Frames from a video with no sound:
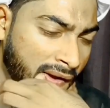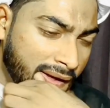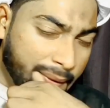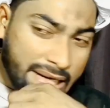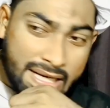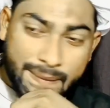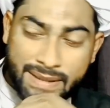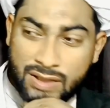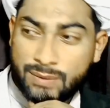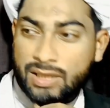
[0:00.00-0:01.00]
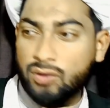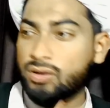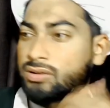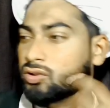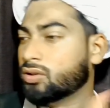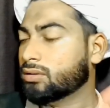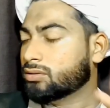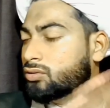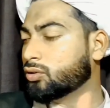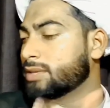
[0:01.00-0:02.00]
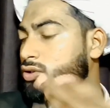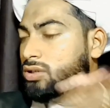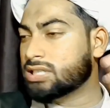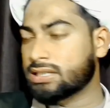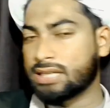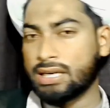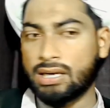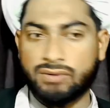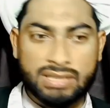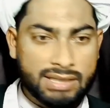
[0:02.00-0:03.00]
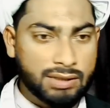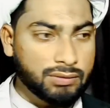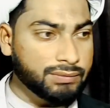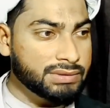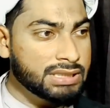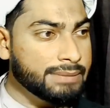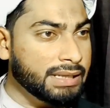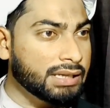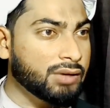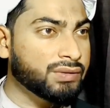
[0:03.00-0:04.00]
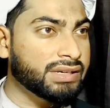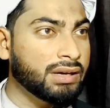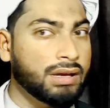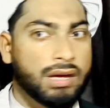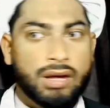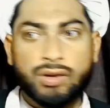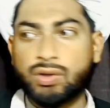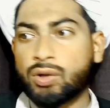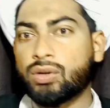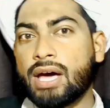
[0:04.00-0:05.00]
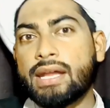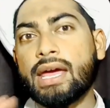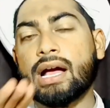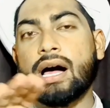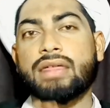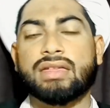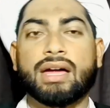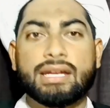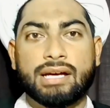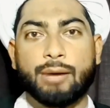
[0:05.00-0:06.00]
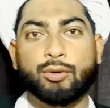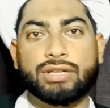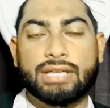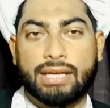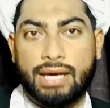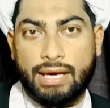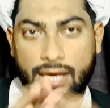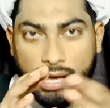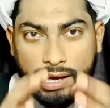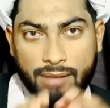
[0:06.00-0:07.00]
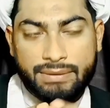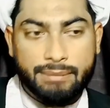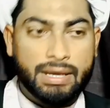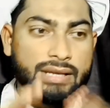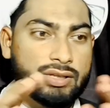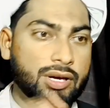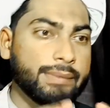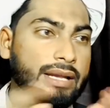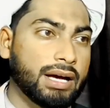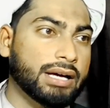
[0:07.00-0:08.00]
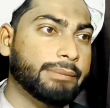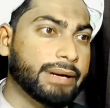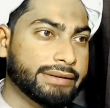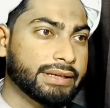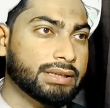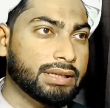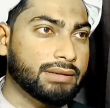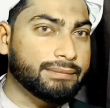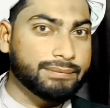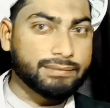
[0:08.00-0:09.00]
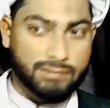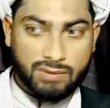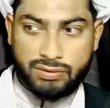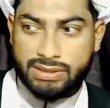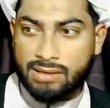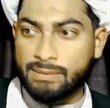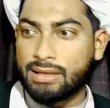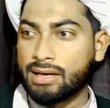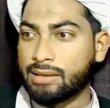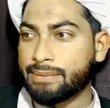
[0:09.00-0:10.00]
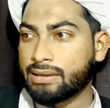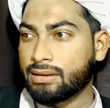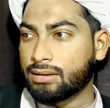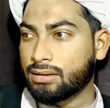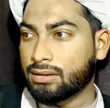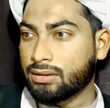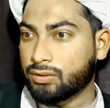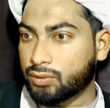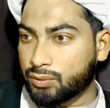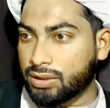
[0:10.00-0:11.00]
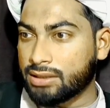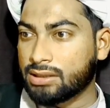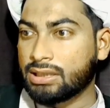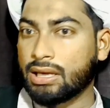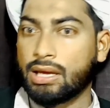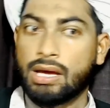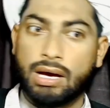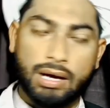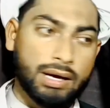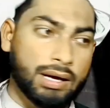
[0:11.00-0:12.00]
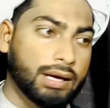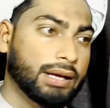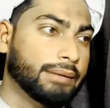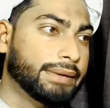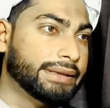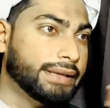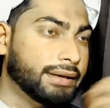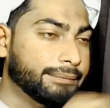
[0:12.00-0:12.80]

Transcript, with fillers: कि मेरा नबी जो मैं दो जो तुम्हें जो चीज़ दे उसे ले लो जैसे मैंने अगर रुक जाए रसूल खुदा ने एक आसानी आपको दी है कि आप नमाज जो है मिला कर पढ़ सकते हैं तो सर मिला कर पढ़ें रसूल खुदा ने दी हाँ अलबत्